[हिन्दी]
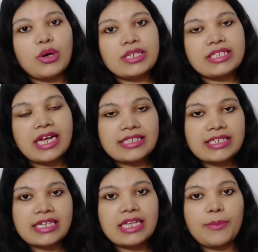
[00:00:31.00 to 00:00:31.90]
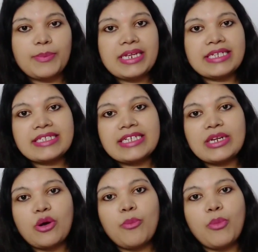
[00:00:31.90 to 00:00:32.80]
और साथ साथ अपने
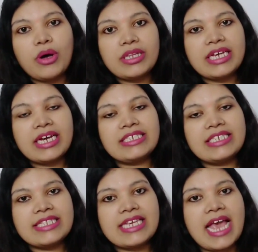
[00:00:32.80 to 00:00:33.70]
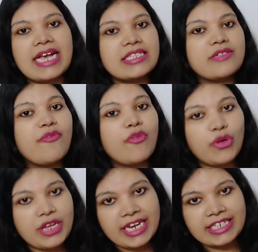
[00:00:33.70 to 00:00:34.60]
स्किन को बहुत ही अच्छे से
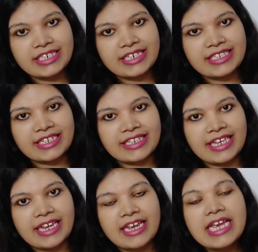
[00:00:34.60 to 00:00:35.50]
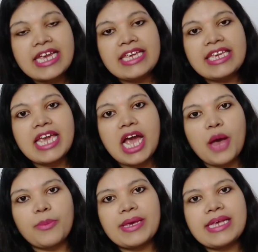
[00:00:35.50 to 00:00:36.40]
एक्सफोलिएट कर सकते हैं ये
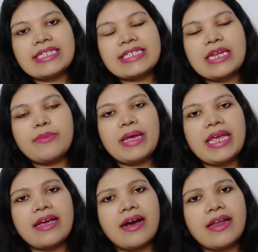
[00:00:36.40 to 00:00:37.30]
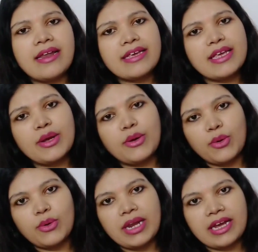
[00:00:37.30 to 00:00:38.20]
आपकी स्किन में एक अलग ही
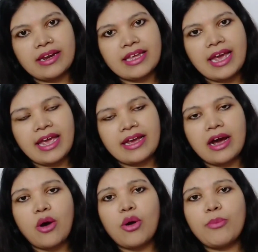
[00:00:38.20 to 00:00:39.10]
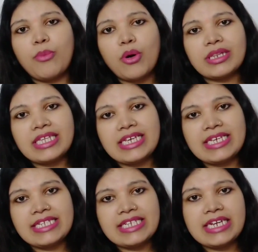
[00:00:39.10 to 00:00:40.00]
ग्लो लेकर के आएगा और बहुत
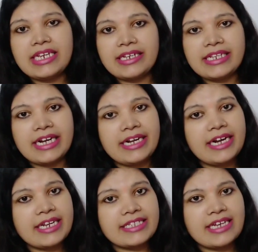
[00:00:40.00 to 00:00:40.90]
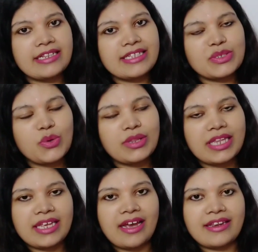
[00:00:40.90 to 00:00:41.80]
ही इजी इंग्रेडिएंट के साथ इसको
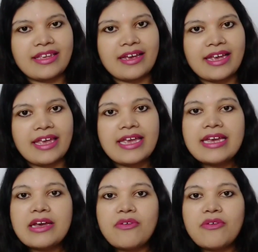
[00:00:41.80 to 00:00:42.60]
तैयार किया गया है